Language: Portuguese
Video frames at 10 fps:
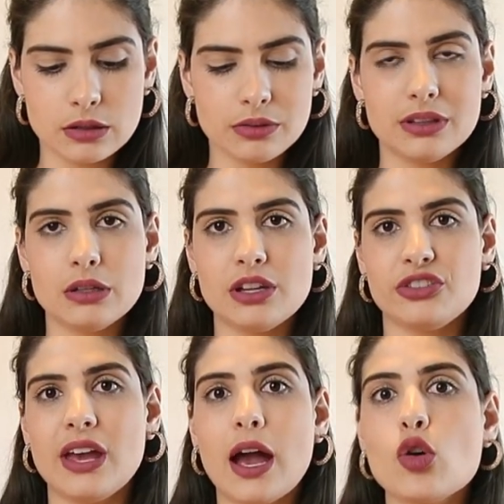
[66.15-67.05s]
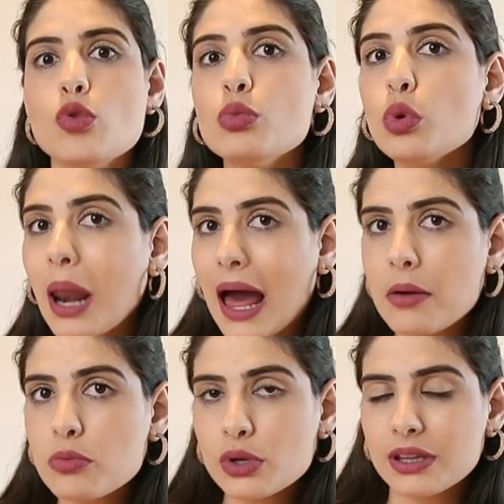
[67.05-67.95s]
Eu não, não deixei
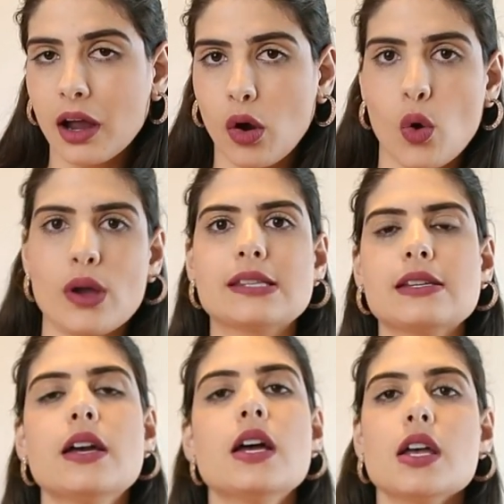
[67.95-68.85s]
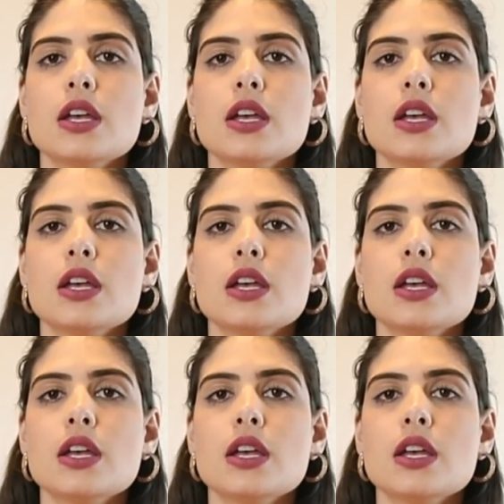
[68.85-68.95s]
acumular muita coisa